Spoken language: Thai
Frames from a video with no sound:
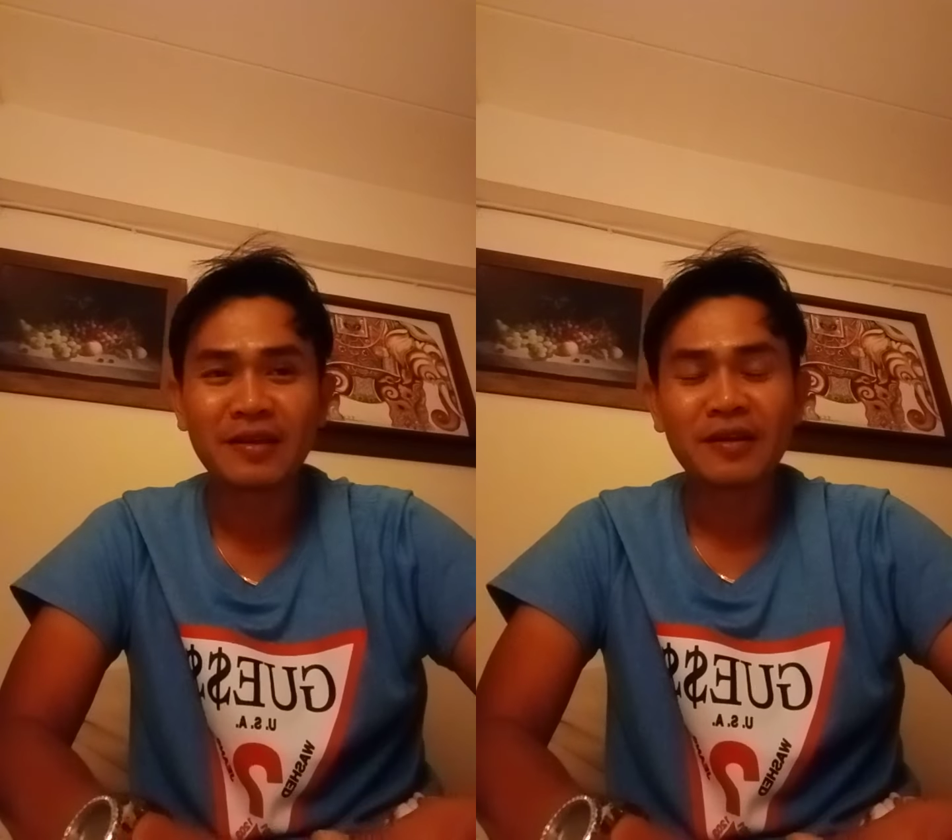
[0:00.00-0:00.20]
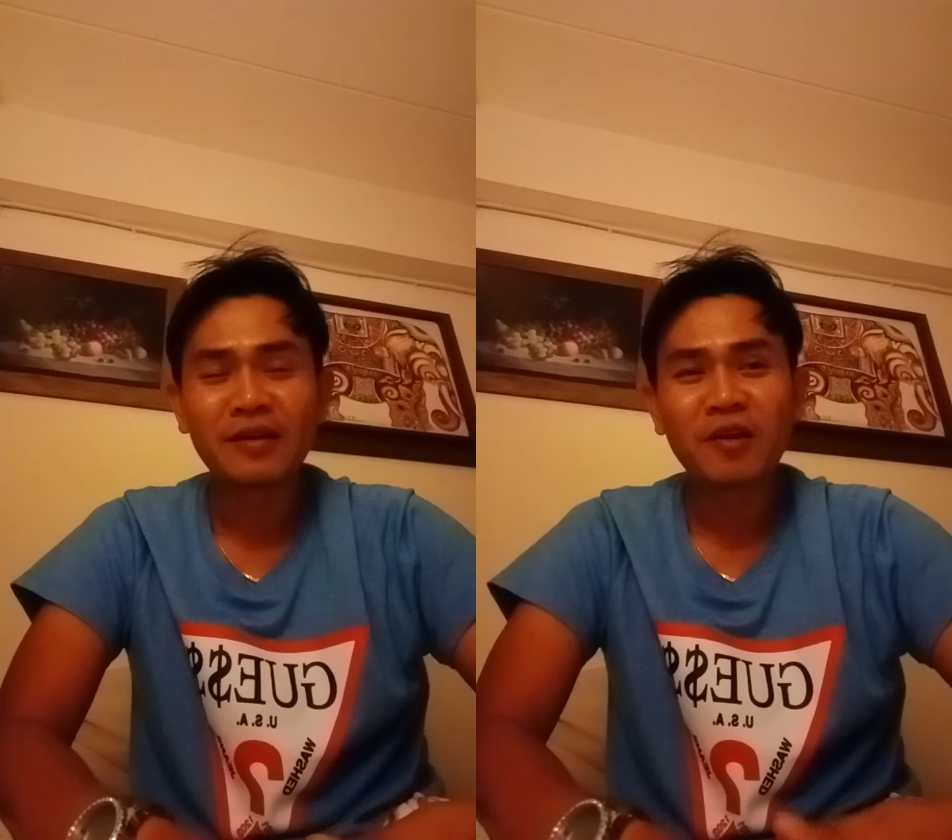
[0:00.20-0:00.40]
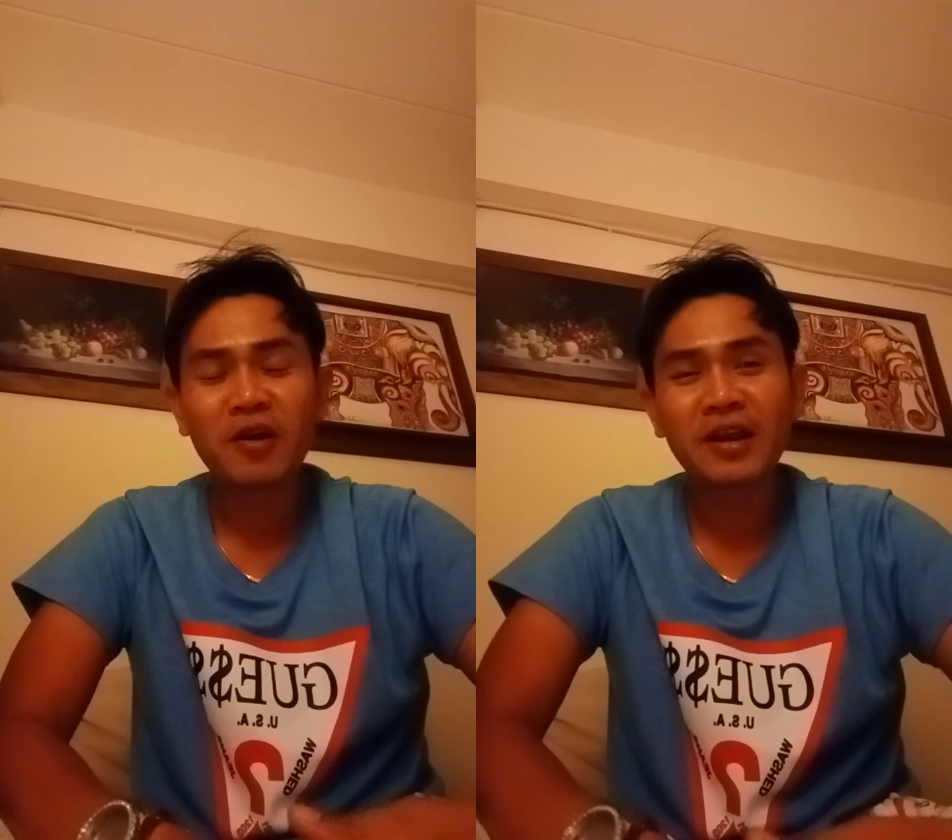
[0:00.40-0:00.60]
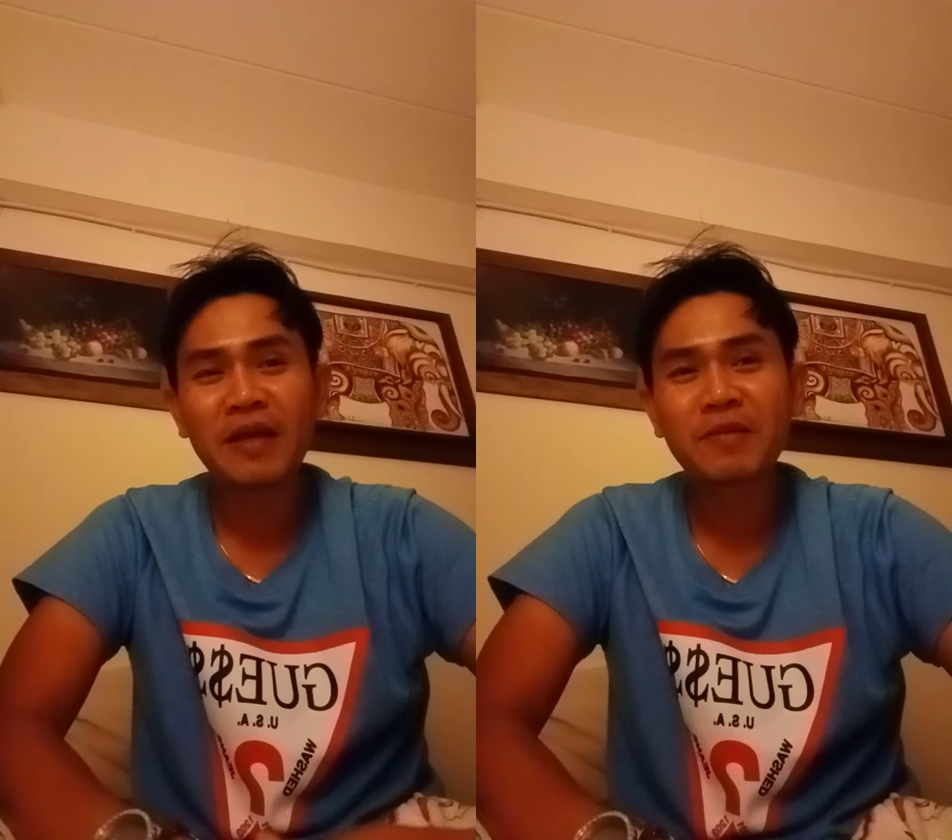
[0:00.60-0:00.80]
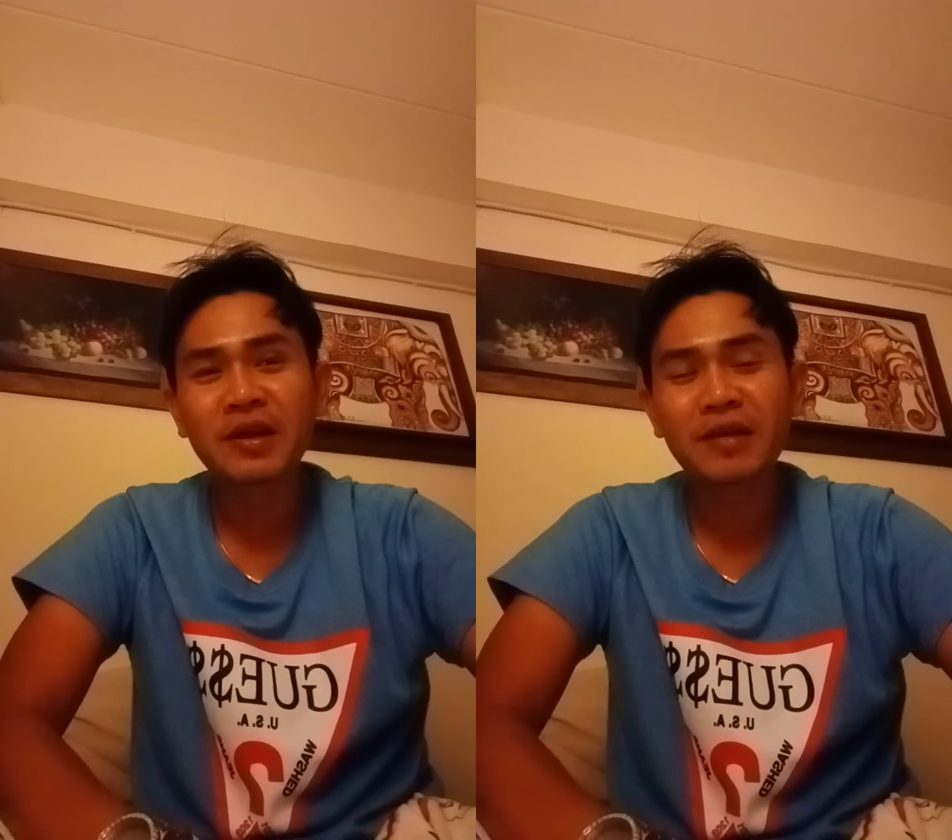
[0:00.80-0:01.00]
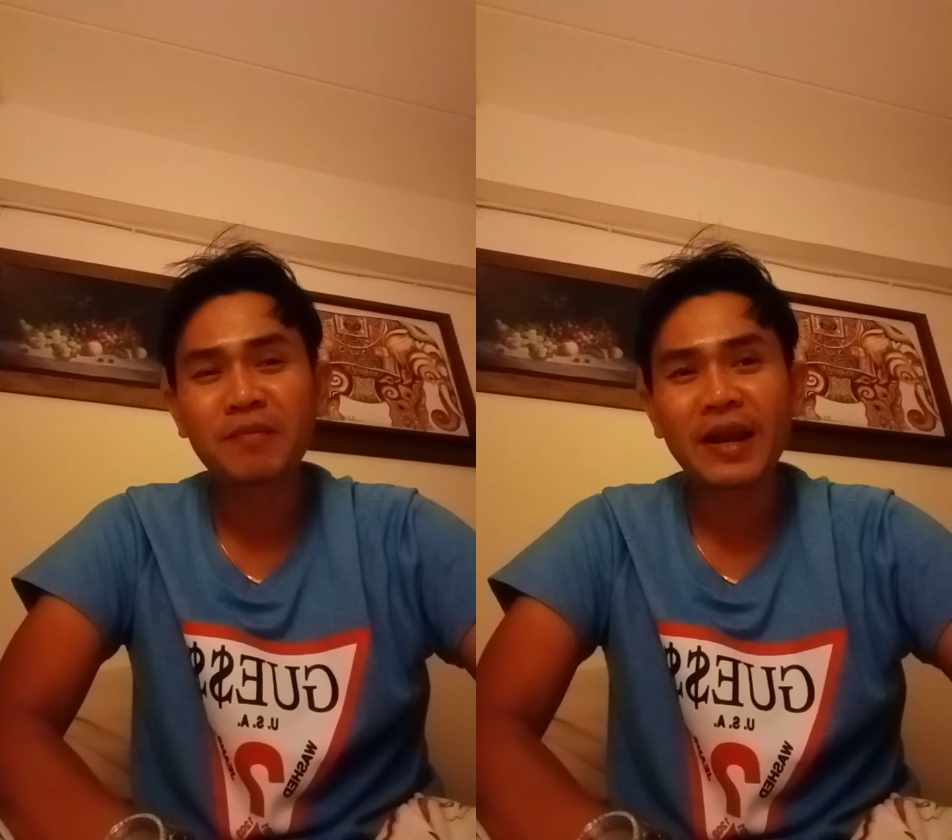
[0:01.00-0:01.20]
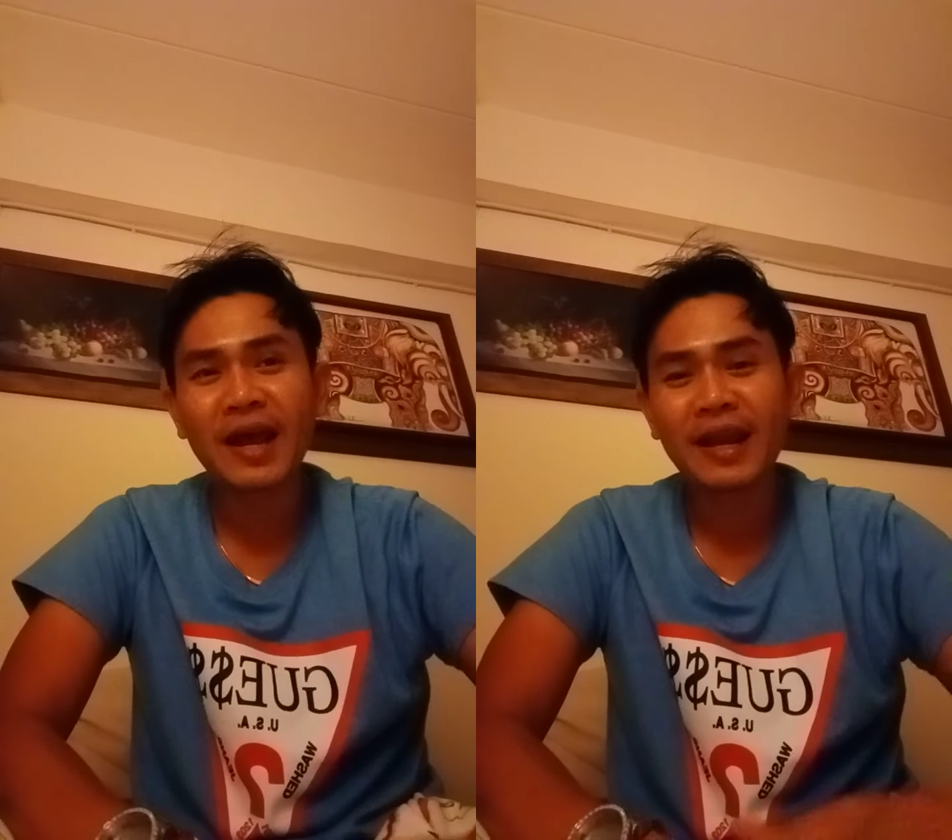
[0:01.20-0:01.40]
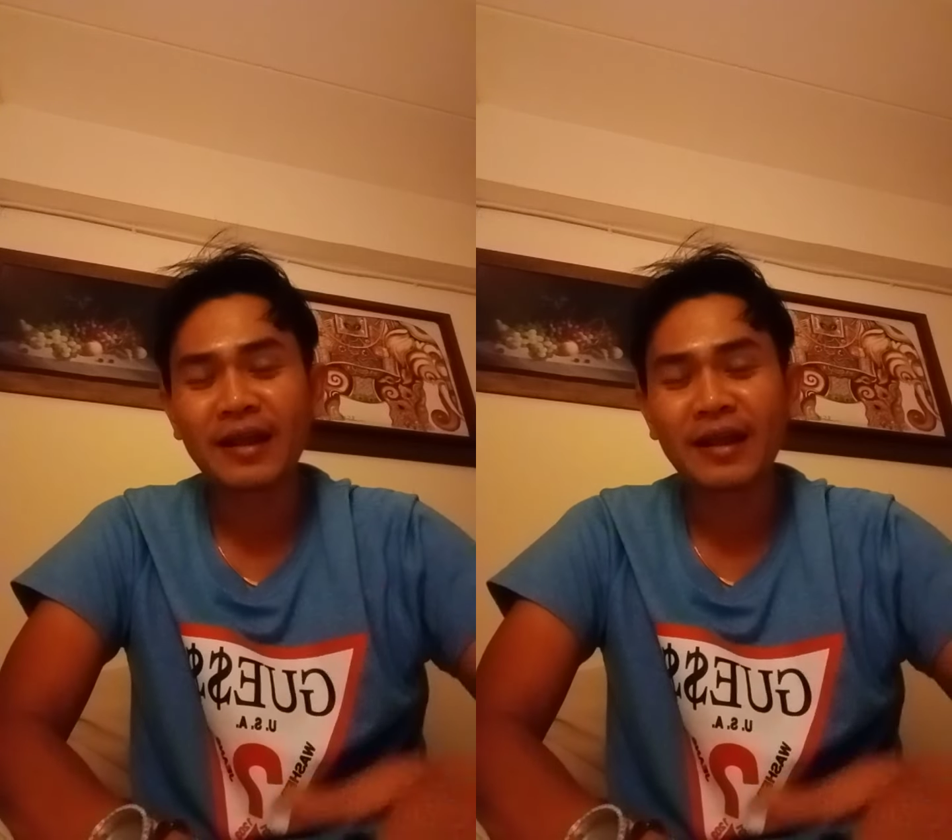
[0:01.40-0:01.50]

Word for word: ๆ ก็ลำลึกขึ้นมาได้